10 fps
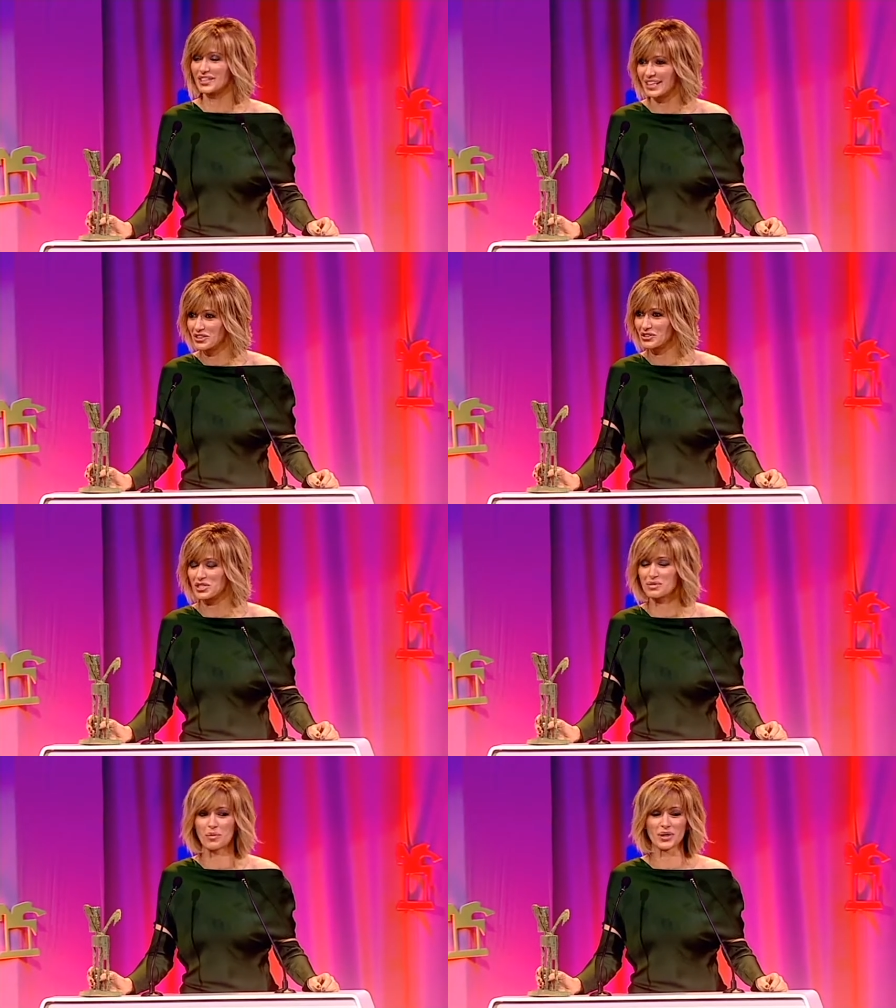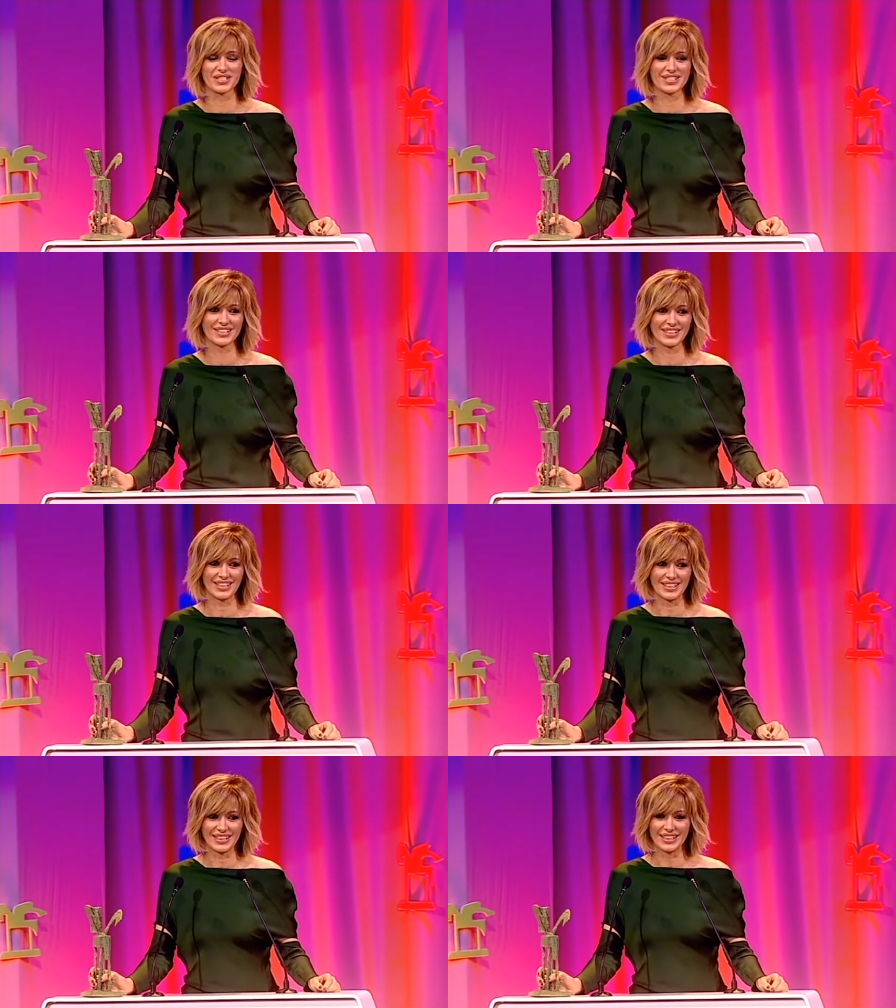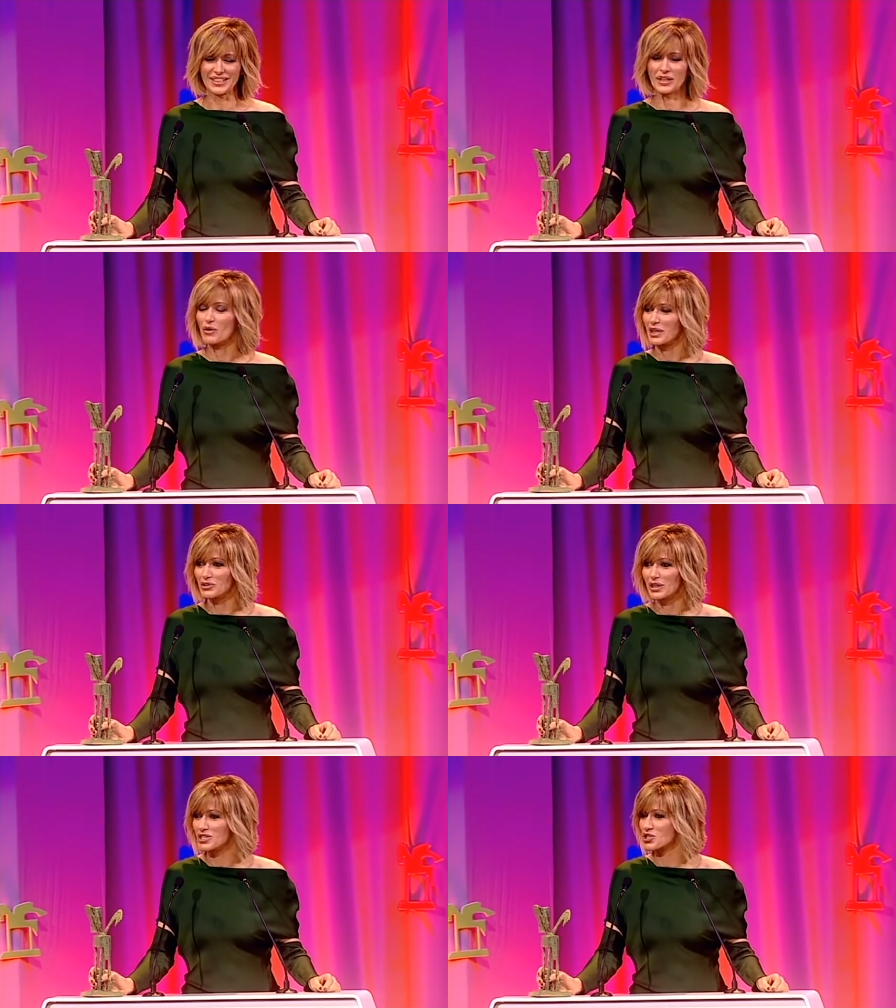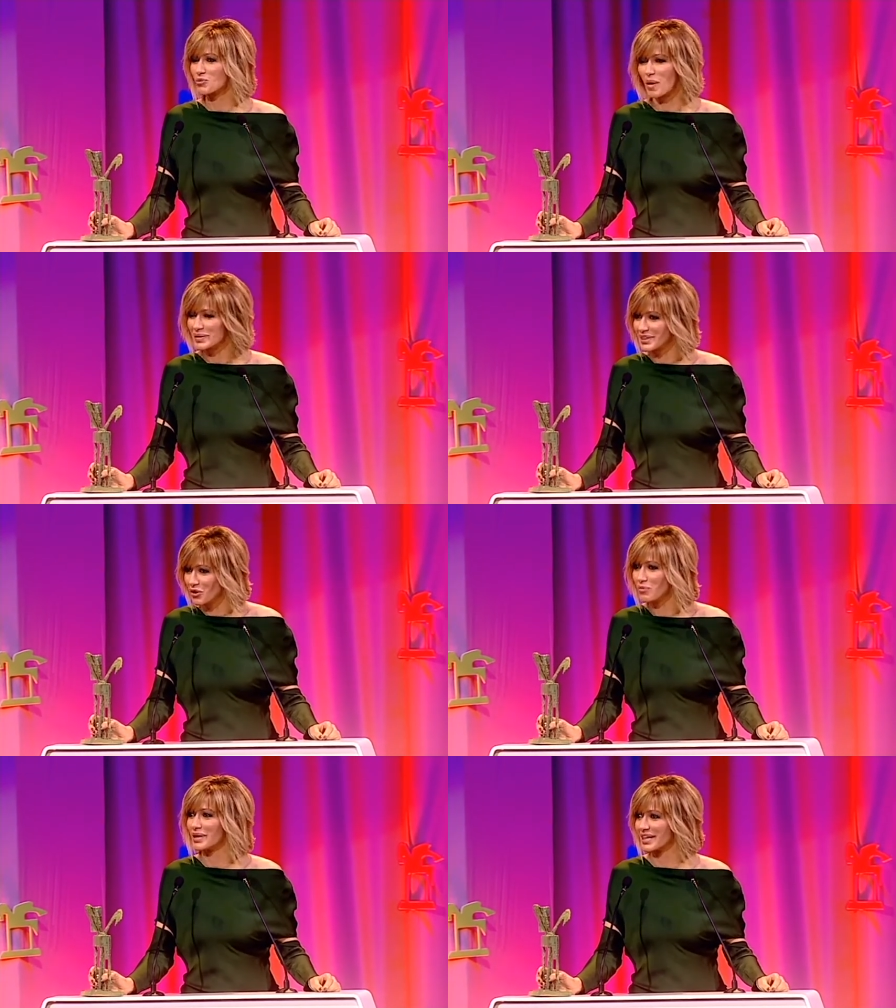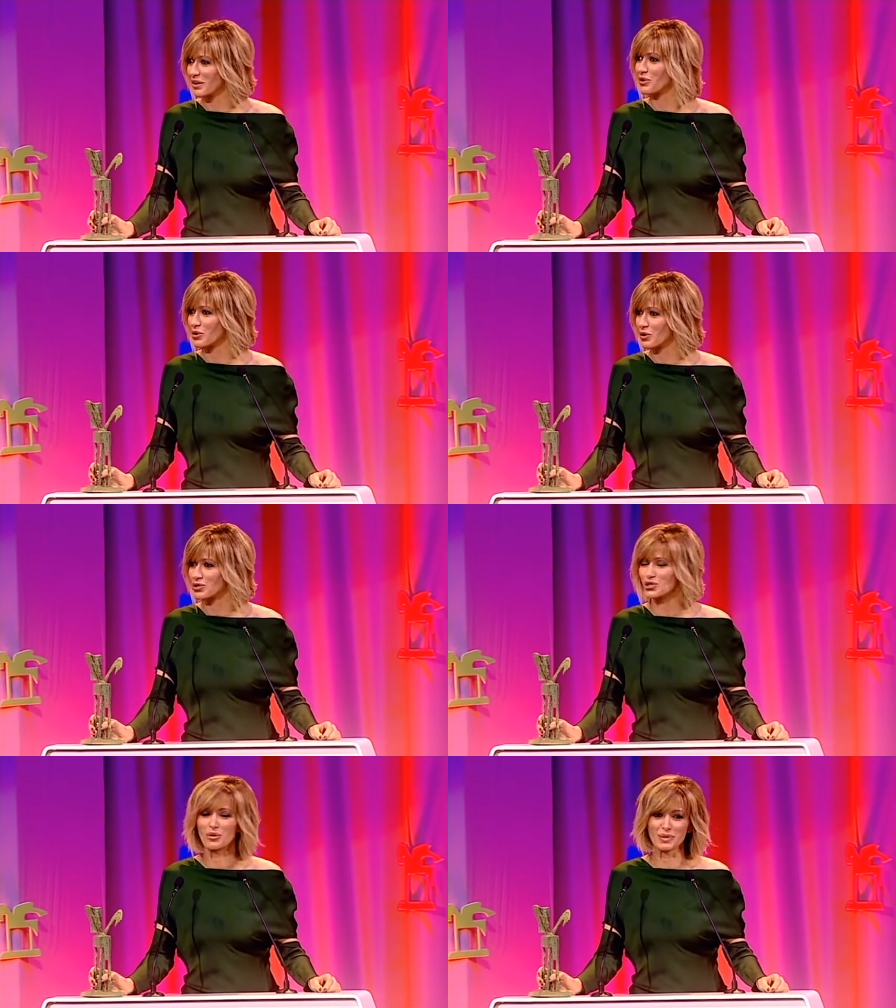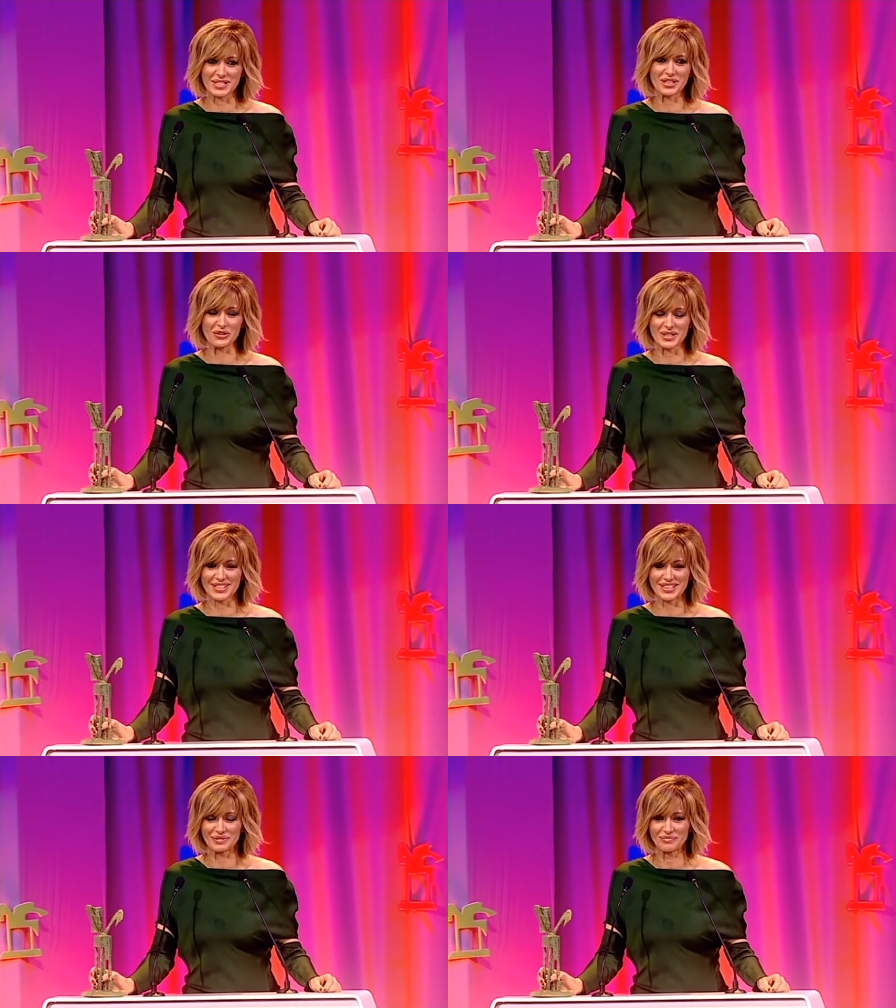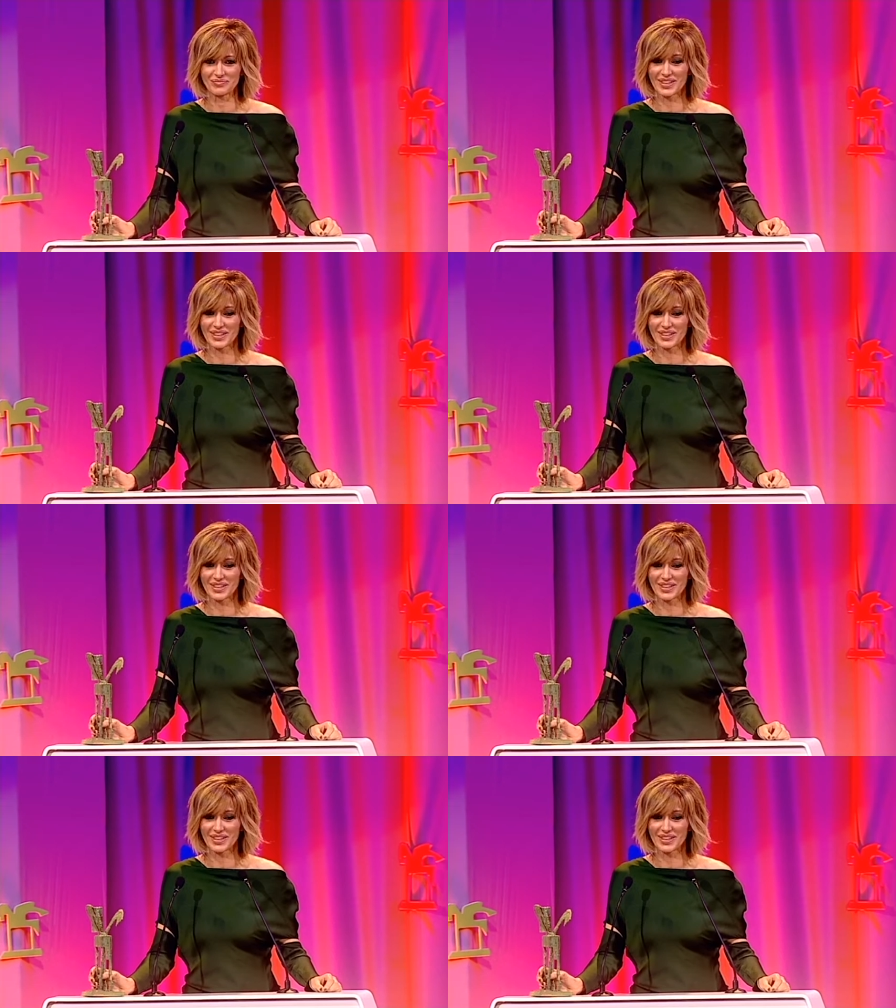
siete años después y en un año tan sumamente complicado y doloroso como ha sido este.